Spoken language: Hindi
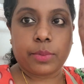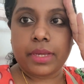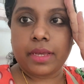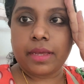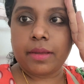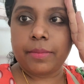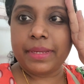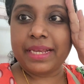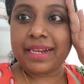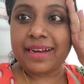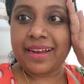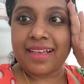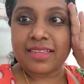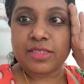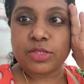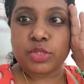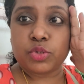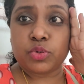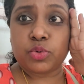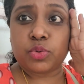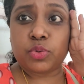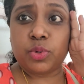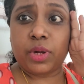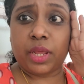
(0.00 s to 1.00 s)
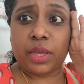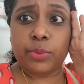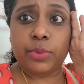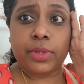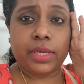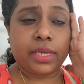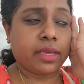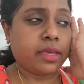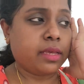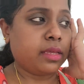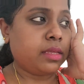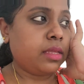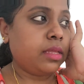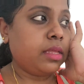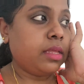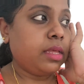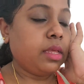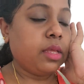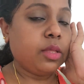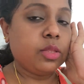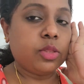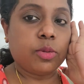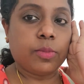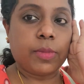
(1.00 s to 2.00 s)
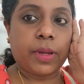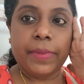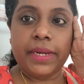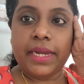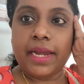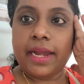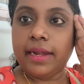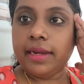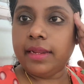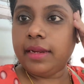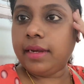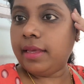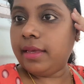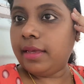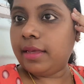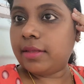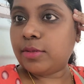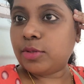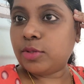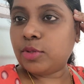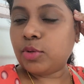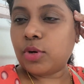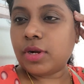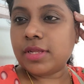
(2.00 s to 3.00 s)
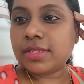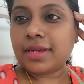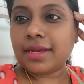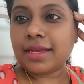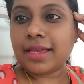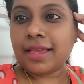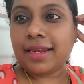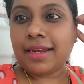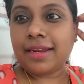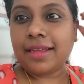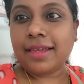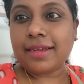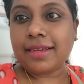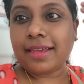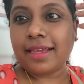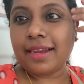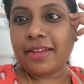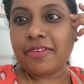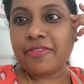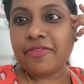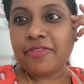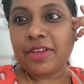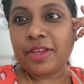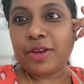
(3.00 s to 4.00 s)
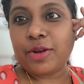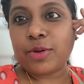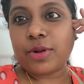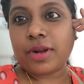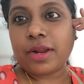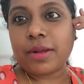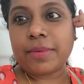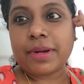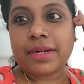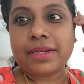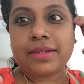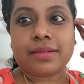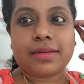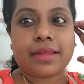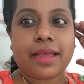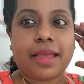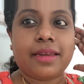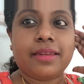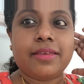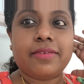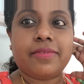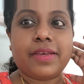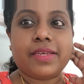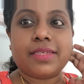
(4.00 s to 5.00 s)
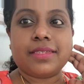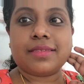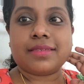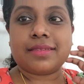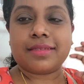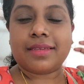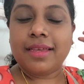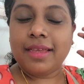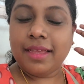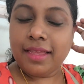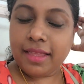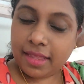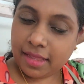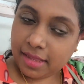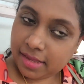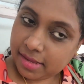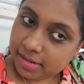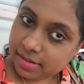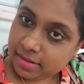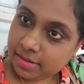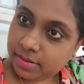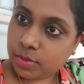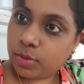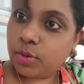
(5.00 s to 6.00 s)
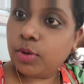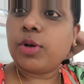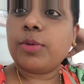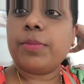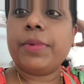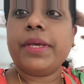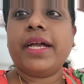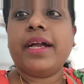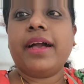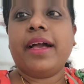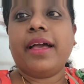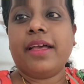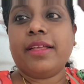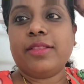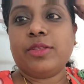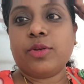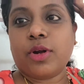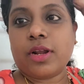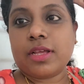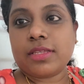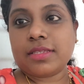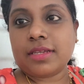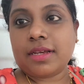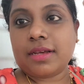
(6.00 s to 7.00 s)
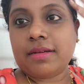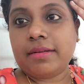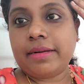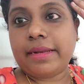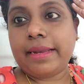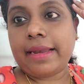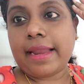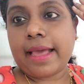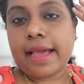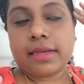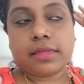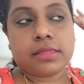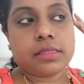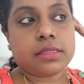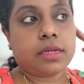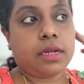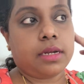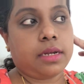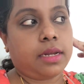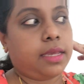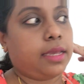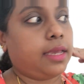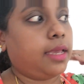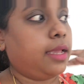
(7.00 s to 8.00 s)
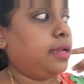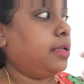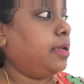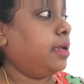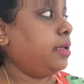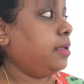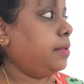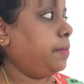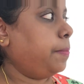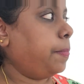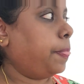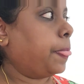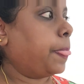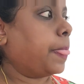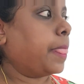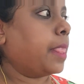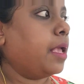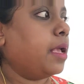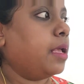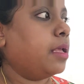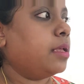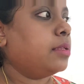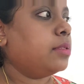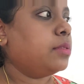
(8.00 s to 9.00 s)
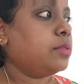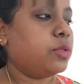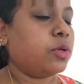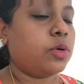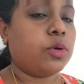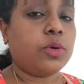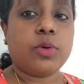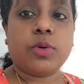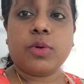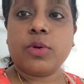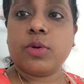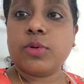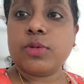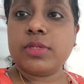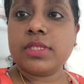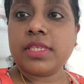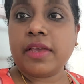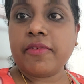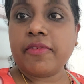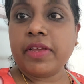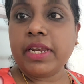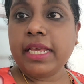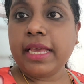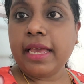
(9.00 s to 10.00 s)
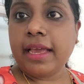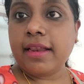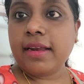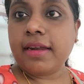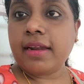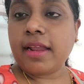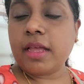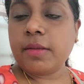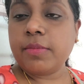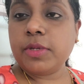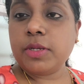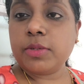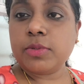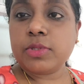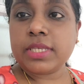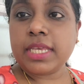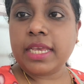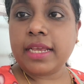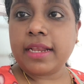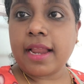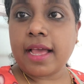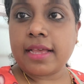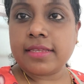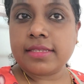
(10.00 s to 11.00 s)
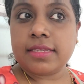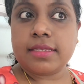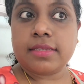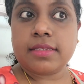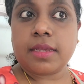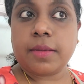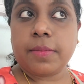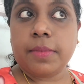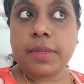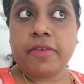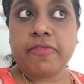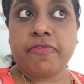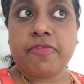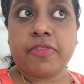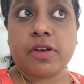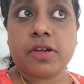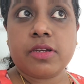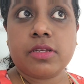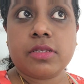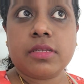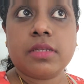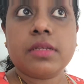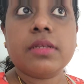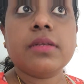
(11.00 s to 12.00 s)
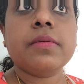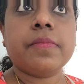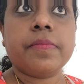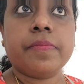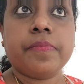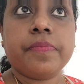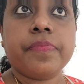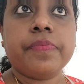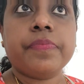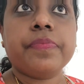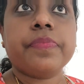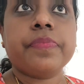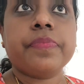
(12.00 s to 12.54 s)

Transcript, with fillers: हुए अभी क्लास शुरू टिक हुई है तो मम्मी डैडी नहीं है तो थोड़ा सा अकेले अकेले फील हो रहा है बट एनीवेज उन लोग भी गए थोड़ा सा रिलैक्स करने के लिए तो जेविन खेल रहा है अभी उसकी क्लासेस अभी फर्स्ट